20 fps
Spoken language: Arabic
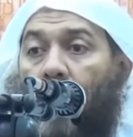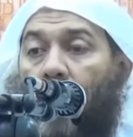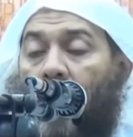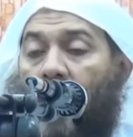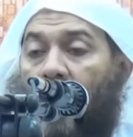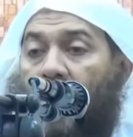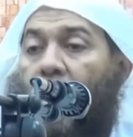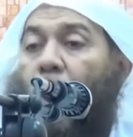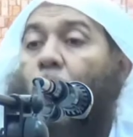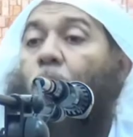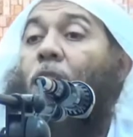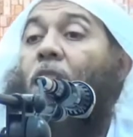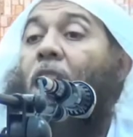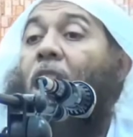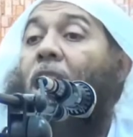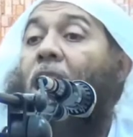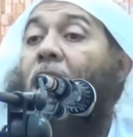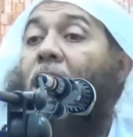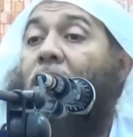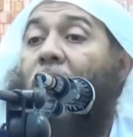صبر
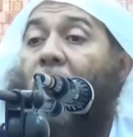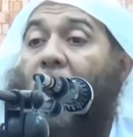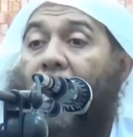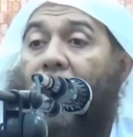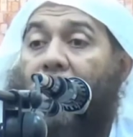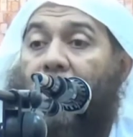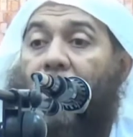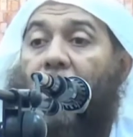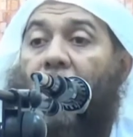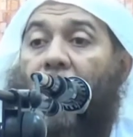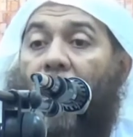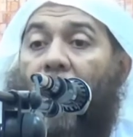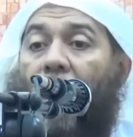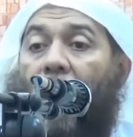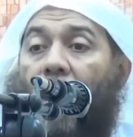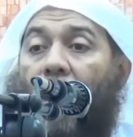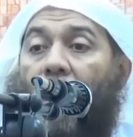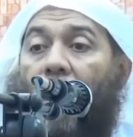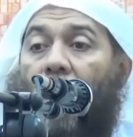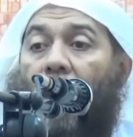على طاعة الله
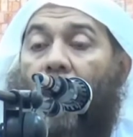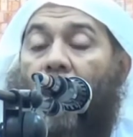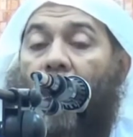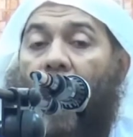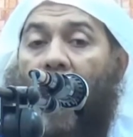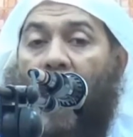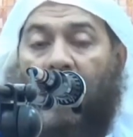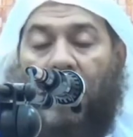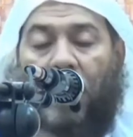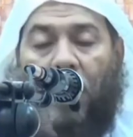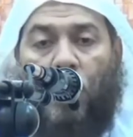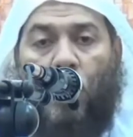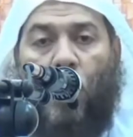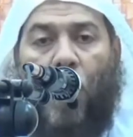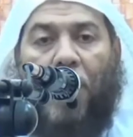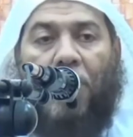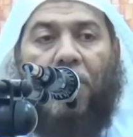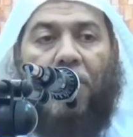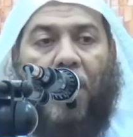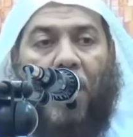حتى
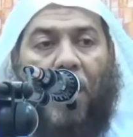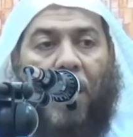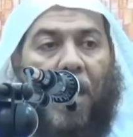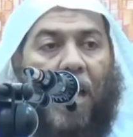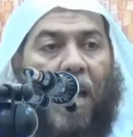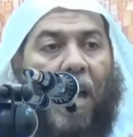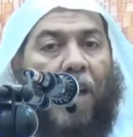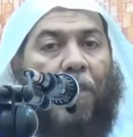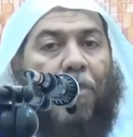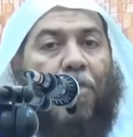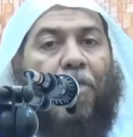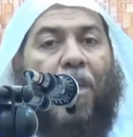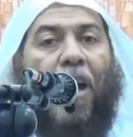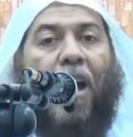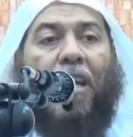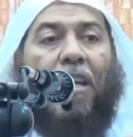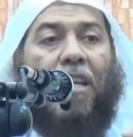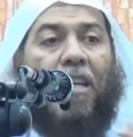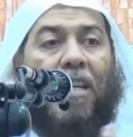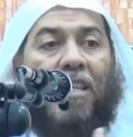تؤدى
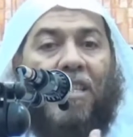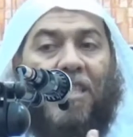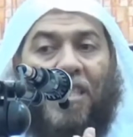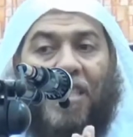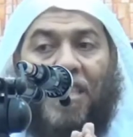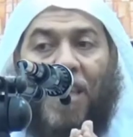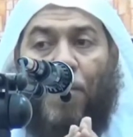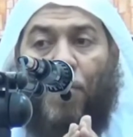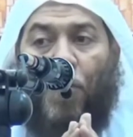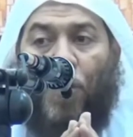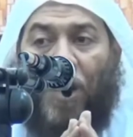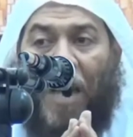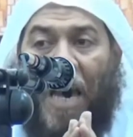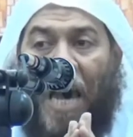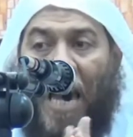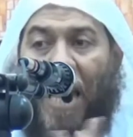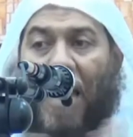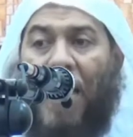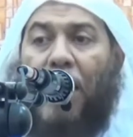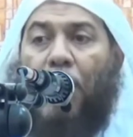الثاني الصبر
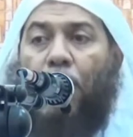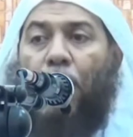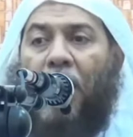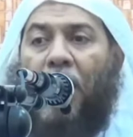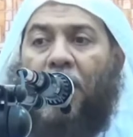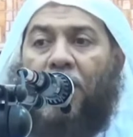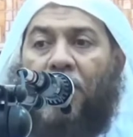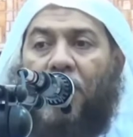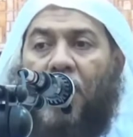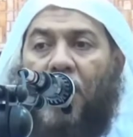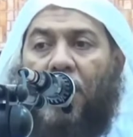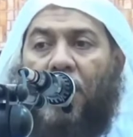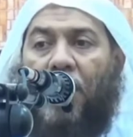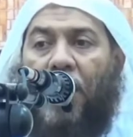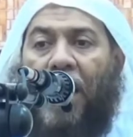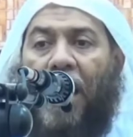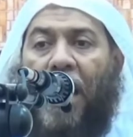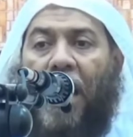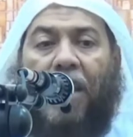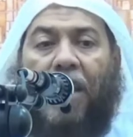عن معصية
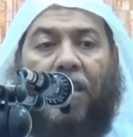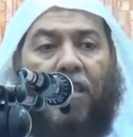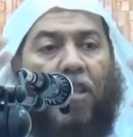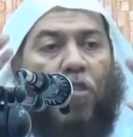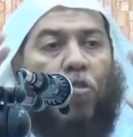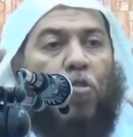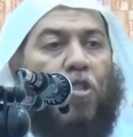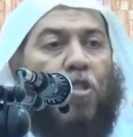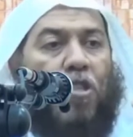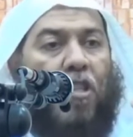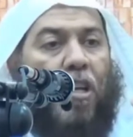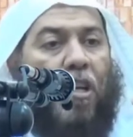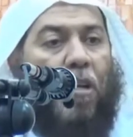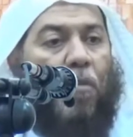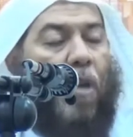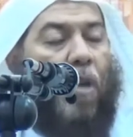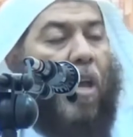الله حتى تجتنب